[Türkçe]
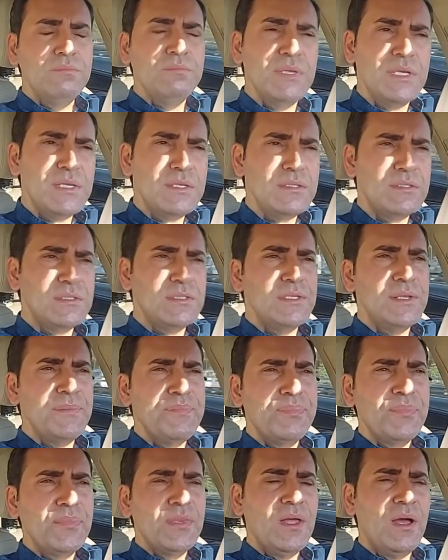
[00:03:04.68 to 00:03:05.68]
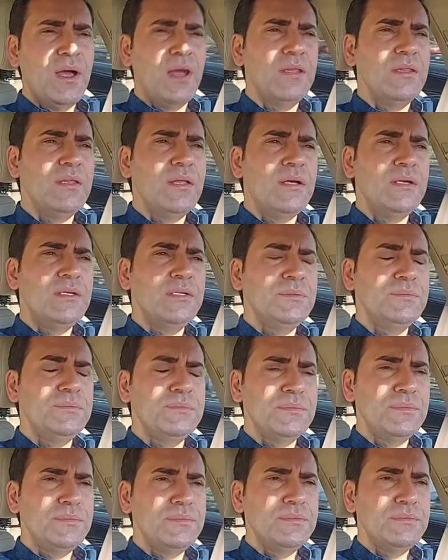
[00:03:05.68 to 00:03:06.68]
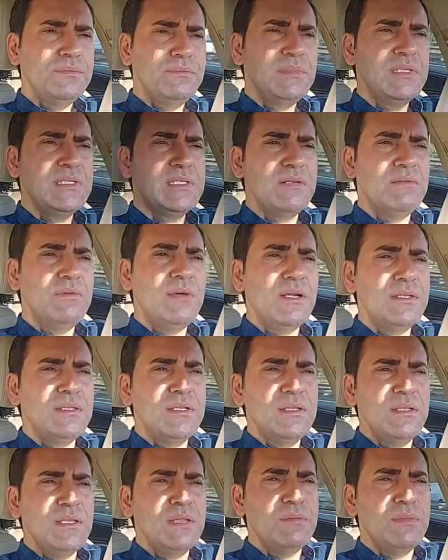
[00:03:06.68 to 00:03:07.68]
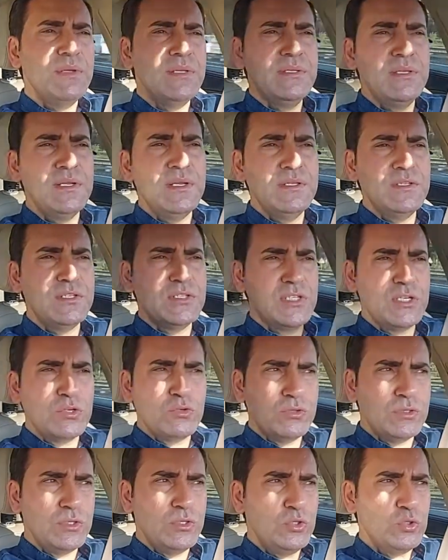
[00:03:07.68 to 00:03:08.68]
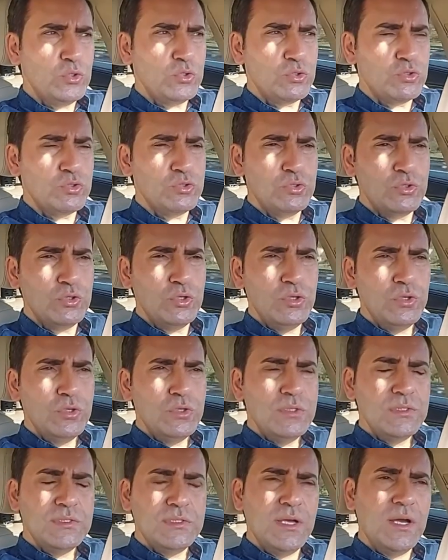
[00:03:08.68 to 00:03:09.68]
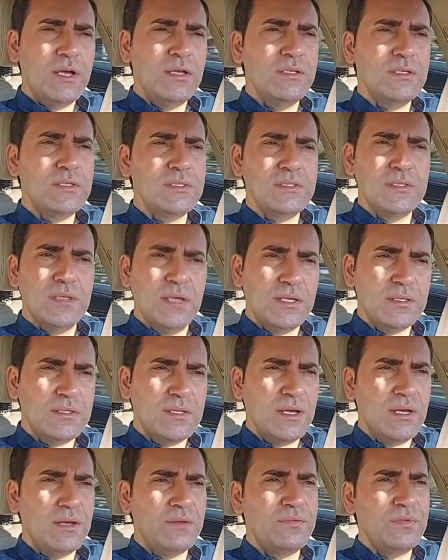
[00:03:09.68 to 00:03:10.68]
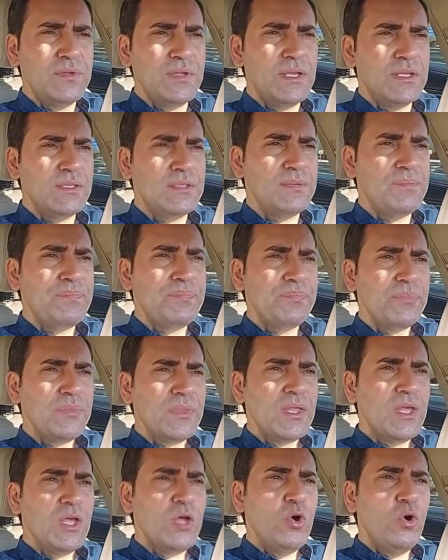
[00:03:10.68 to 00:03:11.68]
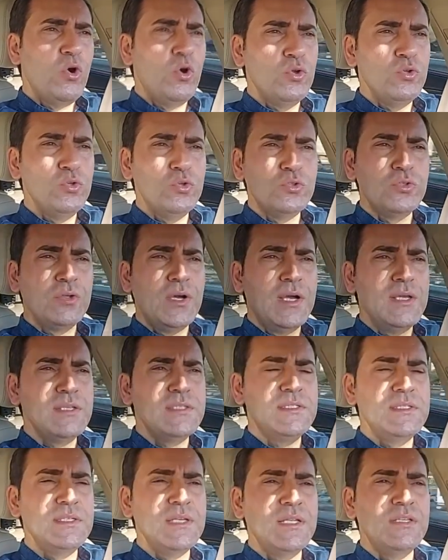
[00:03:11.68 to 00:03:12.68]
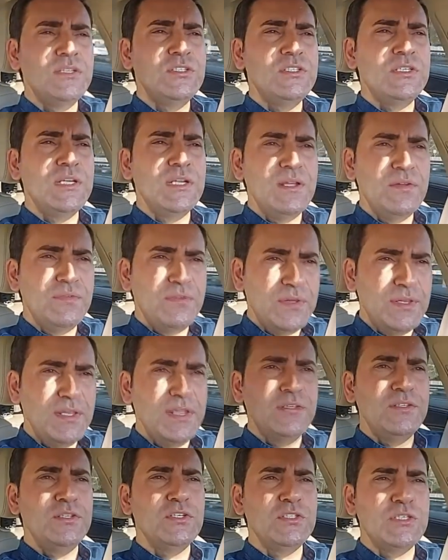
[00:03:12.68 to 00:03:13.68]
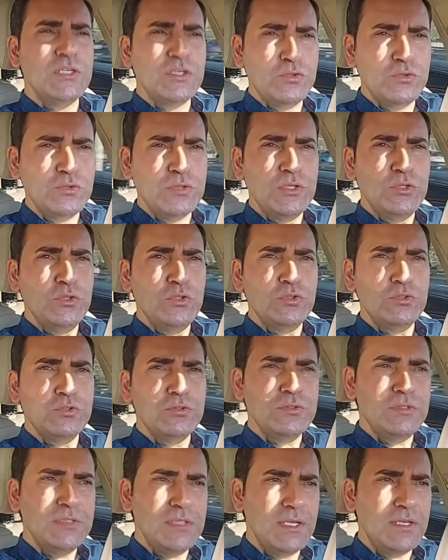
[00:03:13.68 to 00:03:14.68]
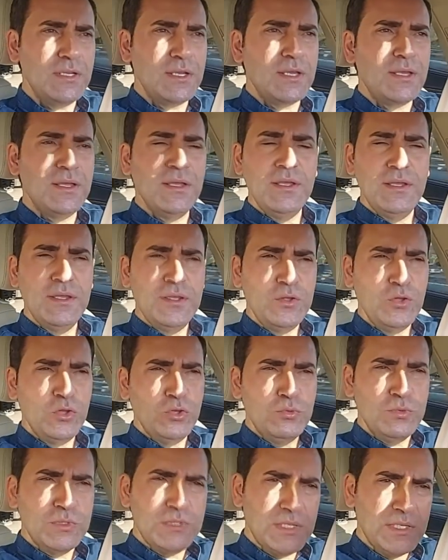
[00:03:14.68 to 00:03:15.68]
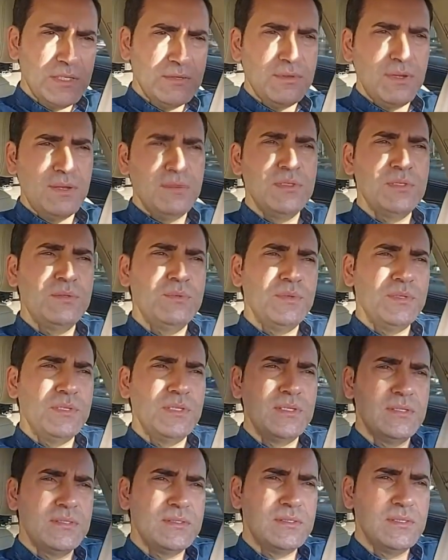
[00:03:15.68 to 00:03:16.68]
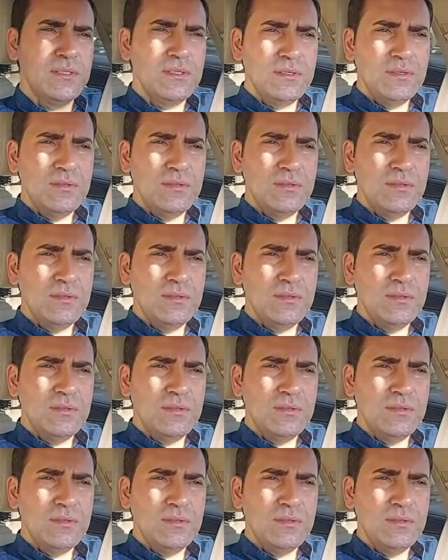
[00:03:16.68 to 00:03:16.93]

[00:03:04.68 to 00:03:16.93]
Biz Allah'ım bize verdiğin nimetlere teşekkür ediyoruz. Sağlık, sıhhat, afiyet, onur, haysiyet, şerefe de teşekkür ediyoruz diyerek yolumuza devam etmeliyiz.